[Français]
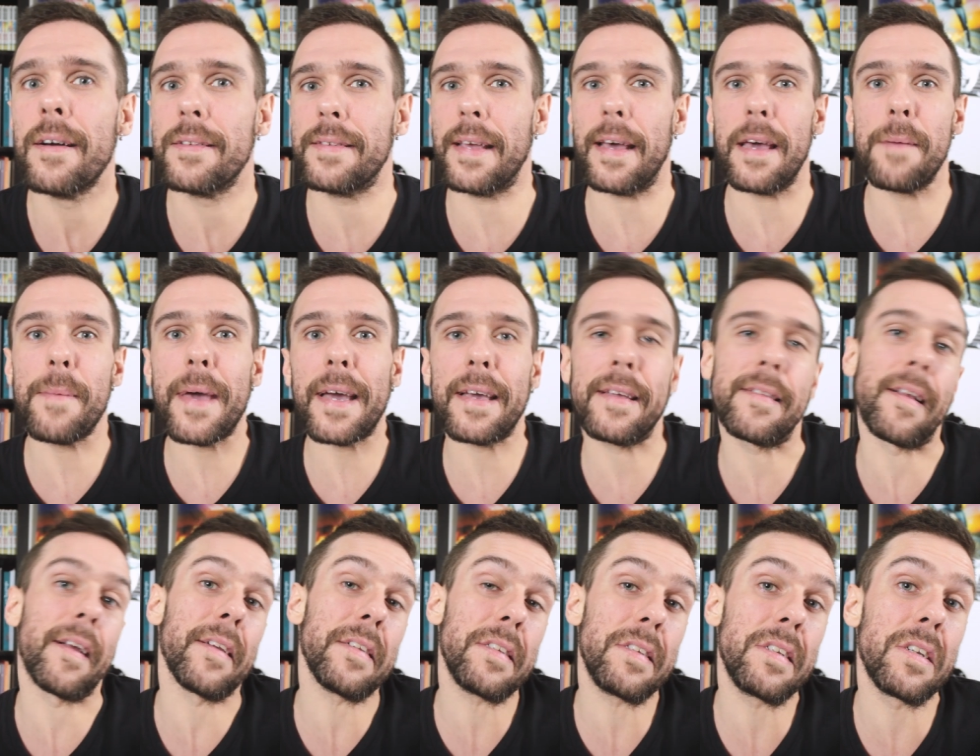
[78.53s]
Terre et Mer qui
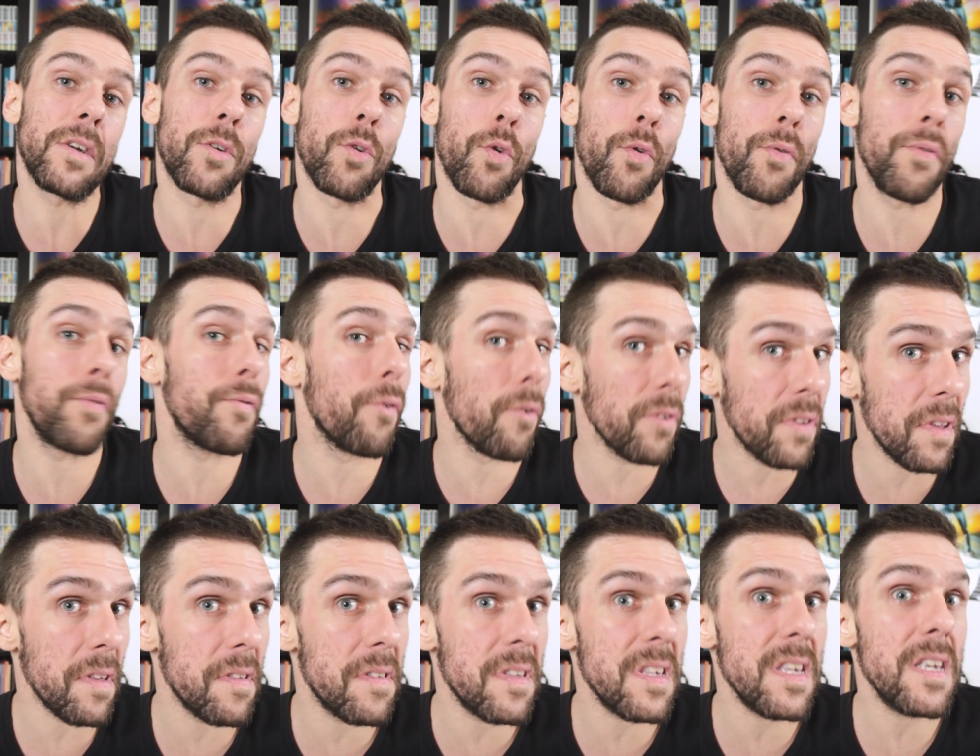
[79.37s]
est un cycle
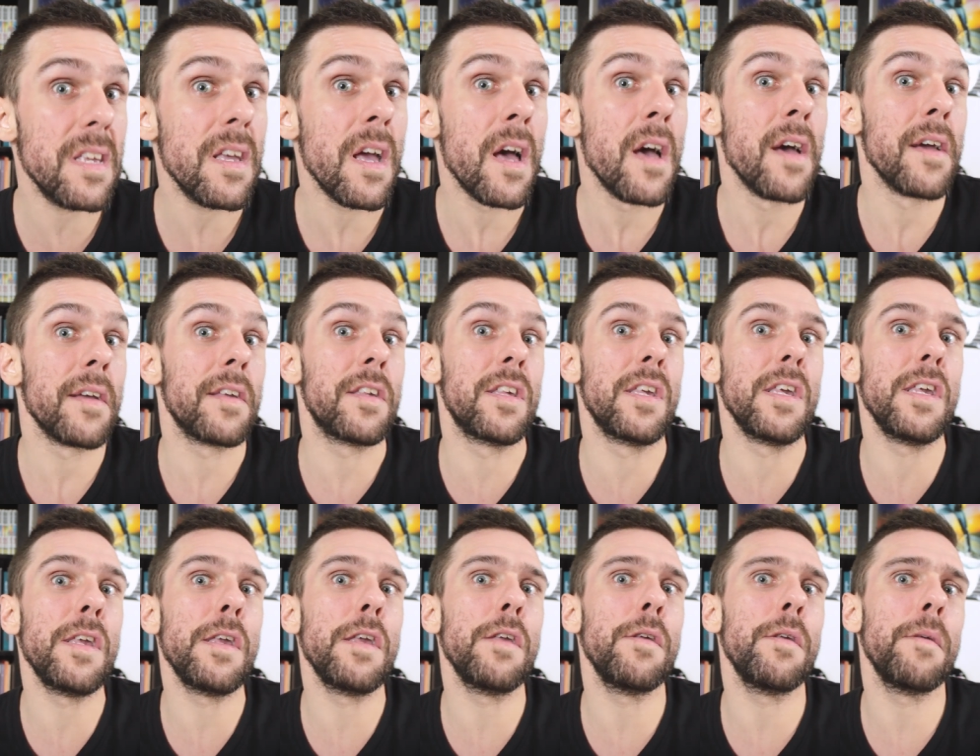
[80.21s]
fantasy
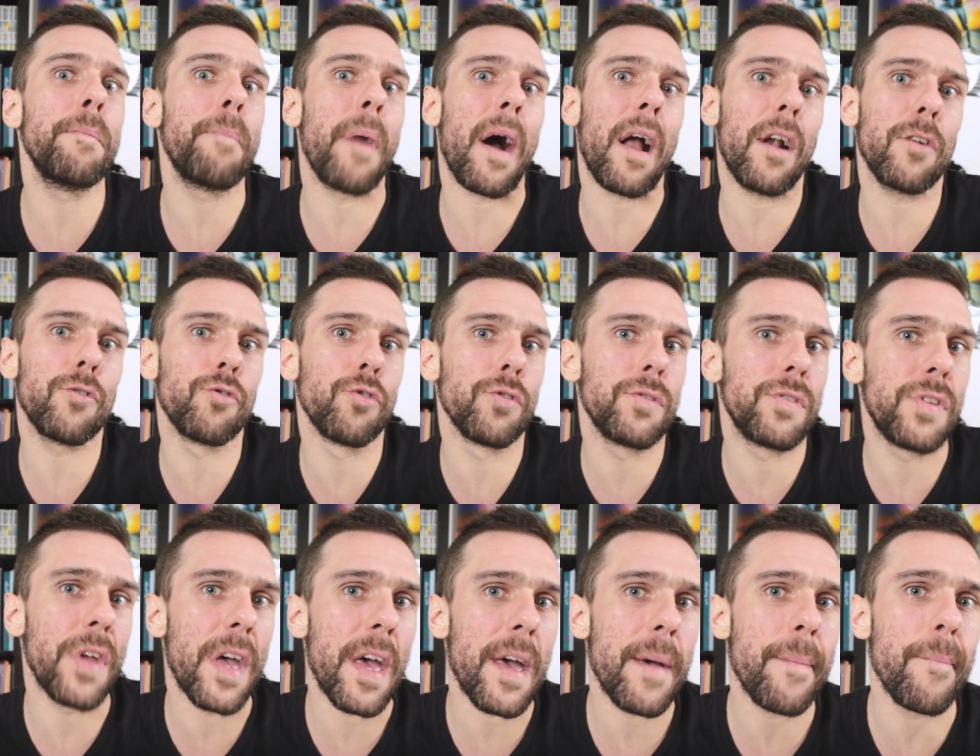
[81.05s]
qui parle de
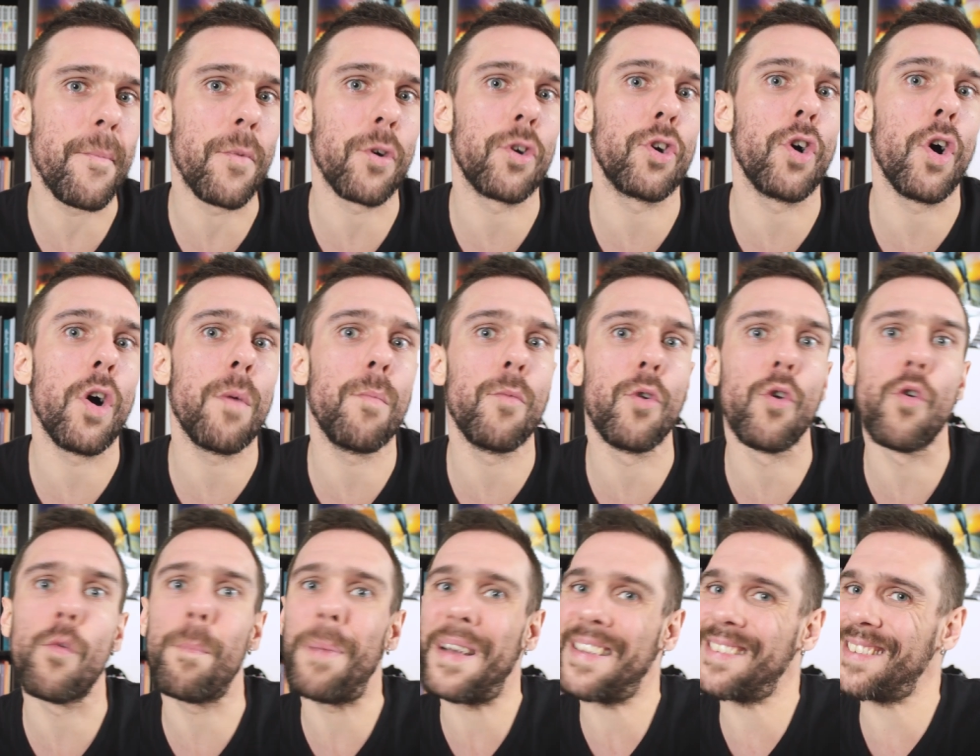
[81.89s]
thèmes comme
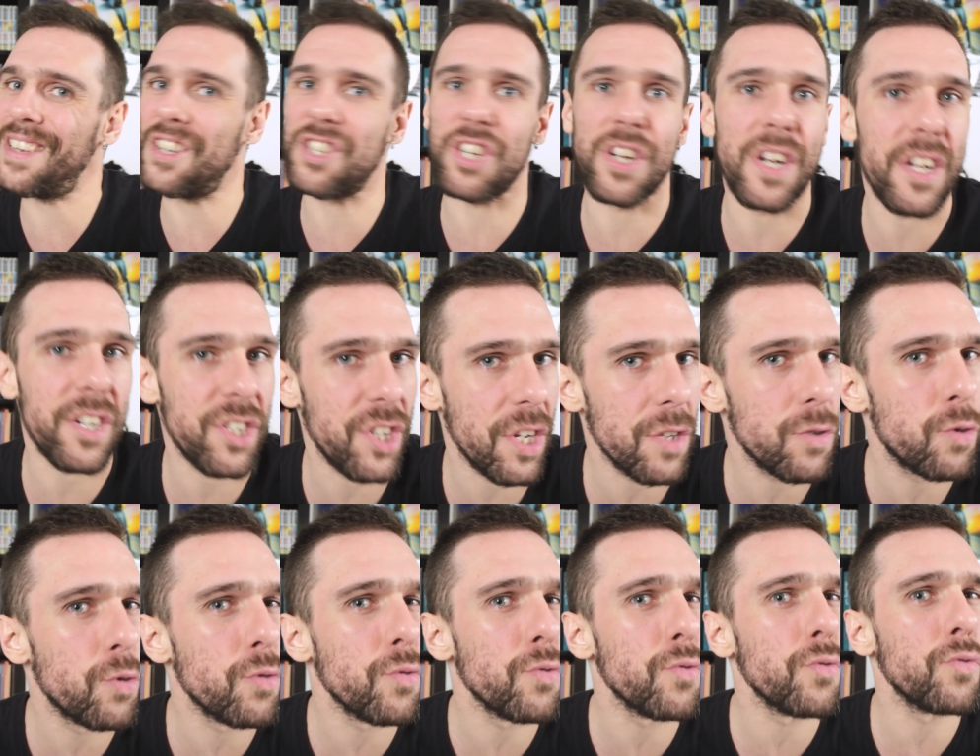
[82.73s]
le passage à l'âge
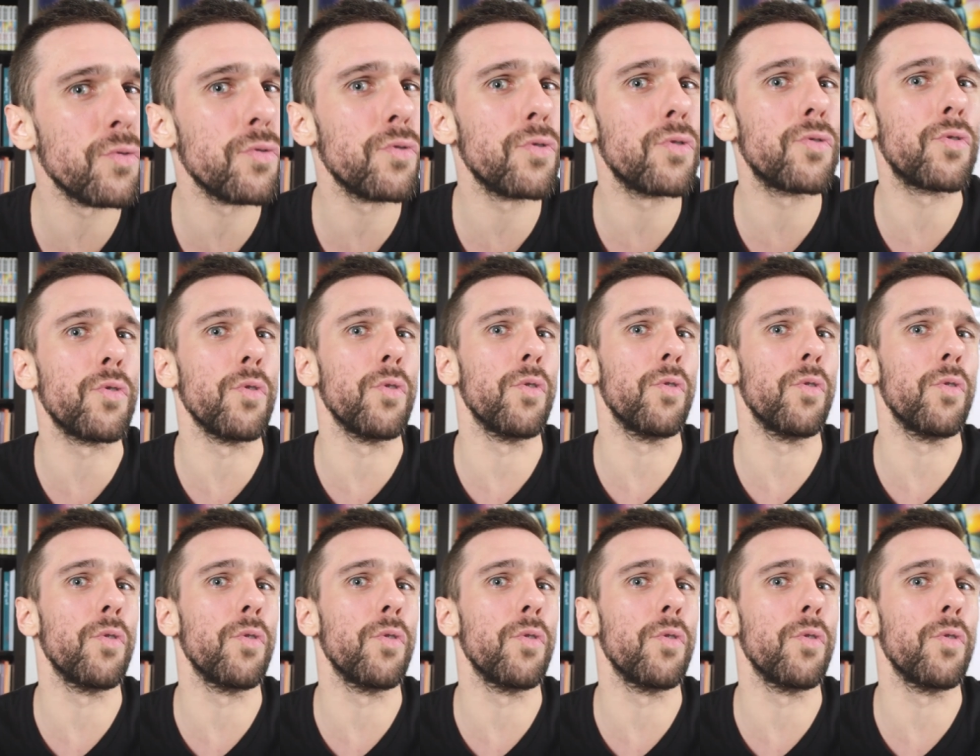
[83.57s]
adulte